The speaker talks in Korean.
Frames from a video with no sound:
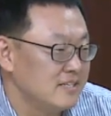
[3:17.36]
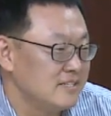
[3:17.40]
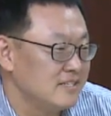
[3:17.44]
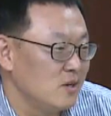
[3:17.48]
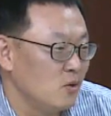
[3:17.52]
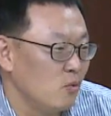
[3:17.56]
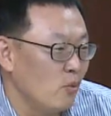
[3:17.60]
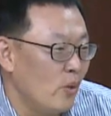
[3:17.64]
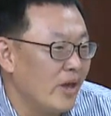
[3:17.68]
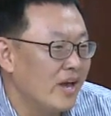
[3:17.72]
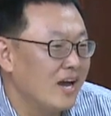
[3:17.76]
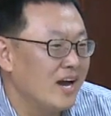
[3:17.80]

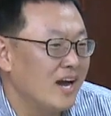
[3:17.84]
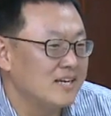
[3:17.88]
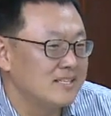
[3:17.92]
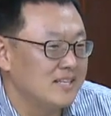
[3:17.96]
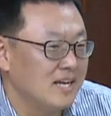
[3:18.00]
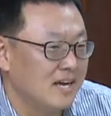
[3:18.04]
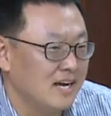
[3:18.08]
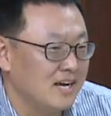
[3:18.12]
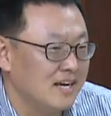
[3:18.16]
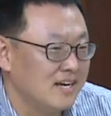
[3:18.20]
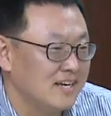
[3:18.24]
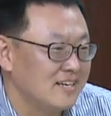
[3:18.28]
이제
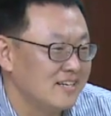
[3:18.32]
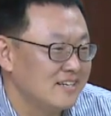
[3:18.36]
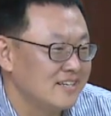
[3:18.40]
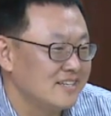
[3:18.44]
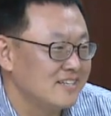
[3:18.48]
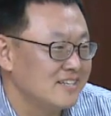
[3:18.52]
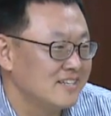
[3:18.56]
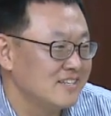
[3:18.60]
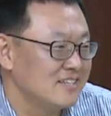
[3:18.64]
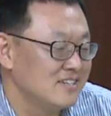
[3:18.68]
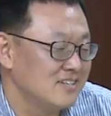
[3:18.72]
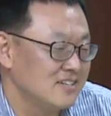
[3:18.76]
외가나
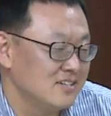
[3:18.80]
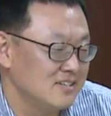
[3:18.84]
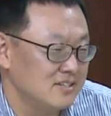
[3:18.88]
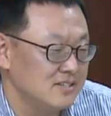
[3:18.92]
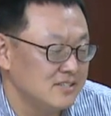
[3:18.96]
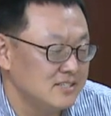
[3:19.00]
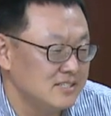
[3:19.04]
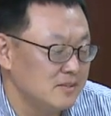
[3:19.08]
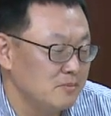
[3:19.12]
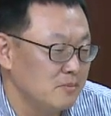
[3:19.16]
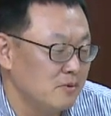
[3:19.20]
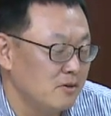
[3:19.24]

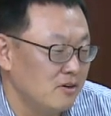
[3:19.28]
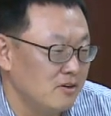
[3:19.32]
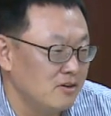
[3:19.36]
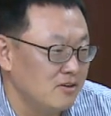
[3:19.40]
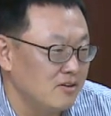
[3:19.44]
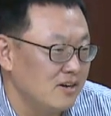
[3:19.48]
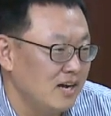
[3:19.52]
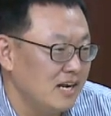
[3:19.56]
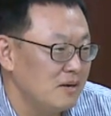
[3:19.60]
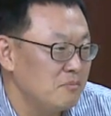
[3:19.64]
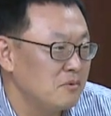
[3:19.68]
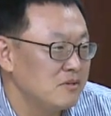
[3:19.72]
이제
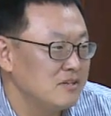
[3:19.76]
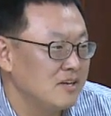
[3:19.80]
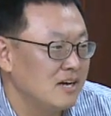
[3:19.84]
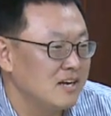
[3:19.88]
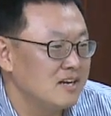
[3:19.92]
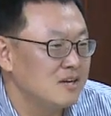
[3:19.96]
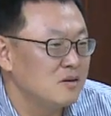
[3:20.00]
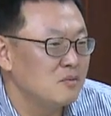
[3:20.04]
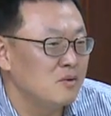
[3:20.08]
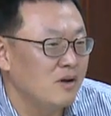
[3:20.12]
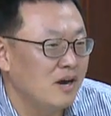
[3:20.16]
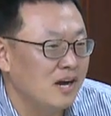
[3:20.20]
뭐 할머니
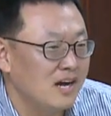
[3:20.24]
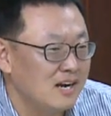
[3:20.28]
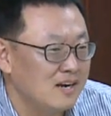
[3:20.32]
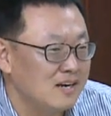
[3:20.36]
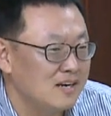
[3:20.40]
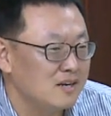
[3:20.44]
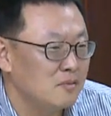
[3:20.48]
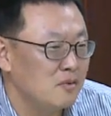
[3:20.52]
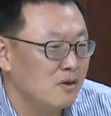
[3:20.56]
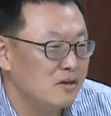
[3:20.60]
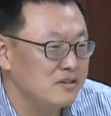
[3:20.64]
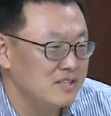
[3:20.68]
할아버,
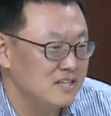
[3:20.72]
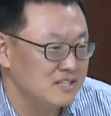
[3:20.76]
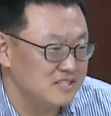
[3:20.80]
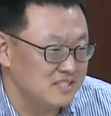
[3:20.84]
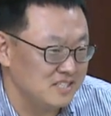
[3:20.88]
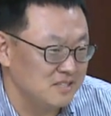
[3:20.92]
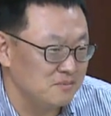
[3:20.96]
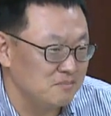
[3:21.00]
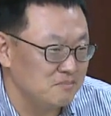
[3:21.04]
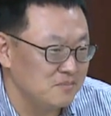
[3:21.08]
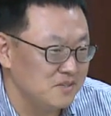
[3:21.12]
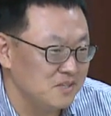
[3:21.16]
할아버지네
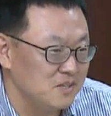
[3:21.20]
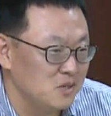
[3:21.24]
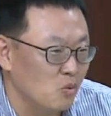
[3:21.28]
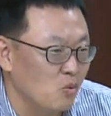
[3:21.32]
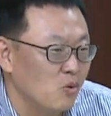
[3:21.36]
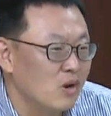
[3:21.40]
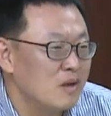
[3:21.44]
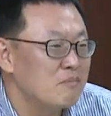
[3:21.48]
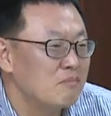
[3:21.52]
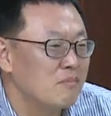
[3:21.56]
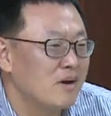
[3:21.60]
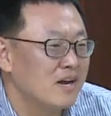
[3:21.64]
집
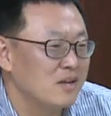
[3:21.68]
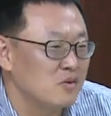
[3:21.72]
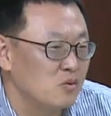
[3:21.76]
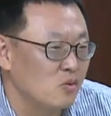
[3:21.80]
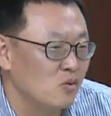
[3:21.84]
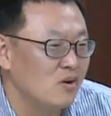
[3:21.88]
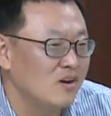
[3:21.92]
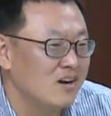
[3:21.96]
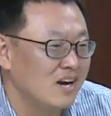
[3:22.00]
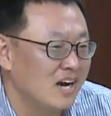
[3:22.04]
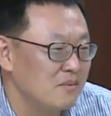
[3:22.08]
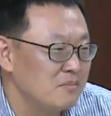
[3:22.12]
이렇게 오랜만에
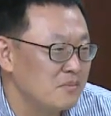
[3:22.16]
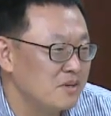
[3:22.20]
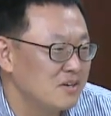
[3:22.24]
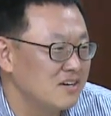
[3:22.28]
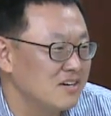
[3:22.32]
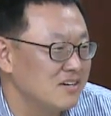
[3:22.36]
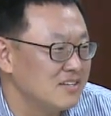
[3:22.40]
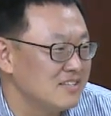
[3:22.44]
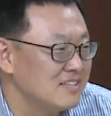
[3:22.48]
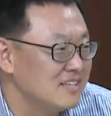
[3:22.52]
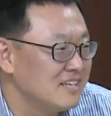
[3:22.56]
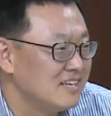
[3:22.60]
음, 놀러
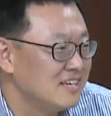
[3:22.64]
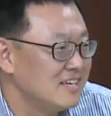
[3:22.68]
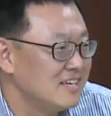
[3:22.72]
가면